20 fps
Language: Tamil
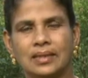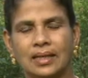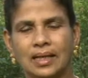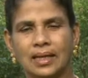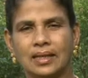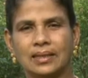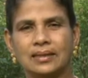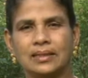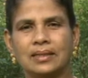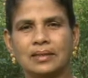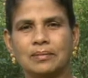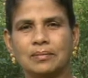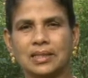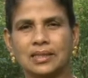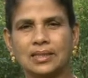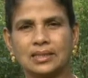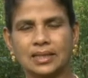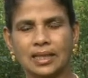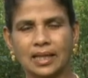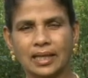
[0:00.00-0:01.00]
நான்
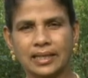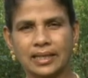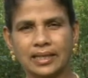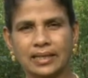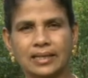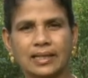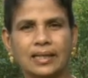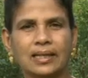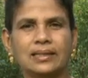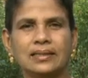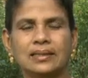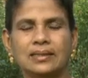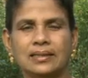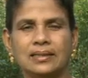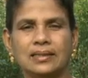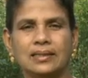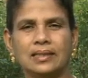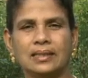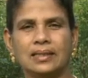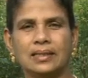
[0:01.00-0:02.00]
திருமதி ஷாஹின் தாஜ்
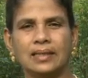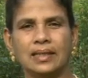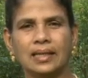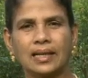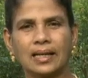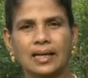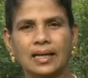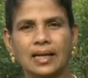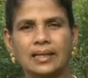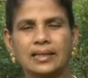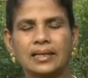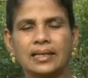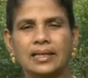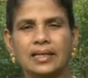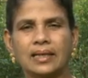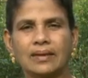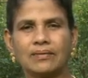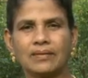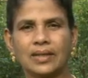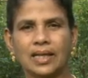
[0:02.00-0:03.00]
நான்
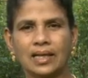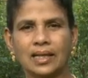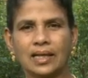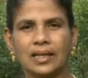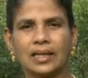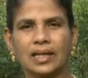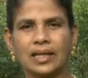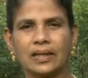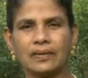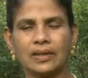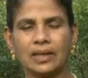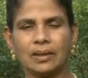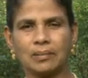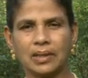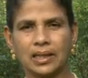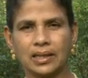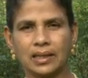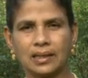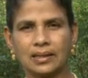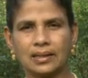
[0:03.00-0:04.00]
காந்திகிராம் வேளாண் அறிவியல்
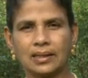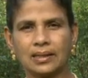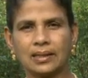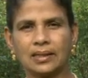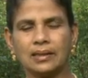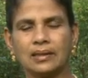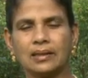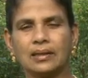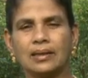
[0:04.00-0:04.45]
மையத்தில்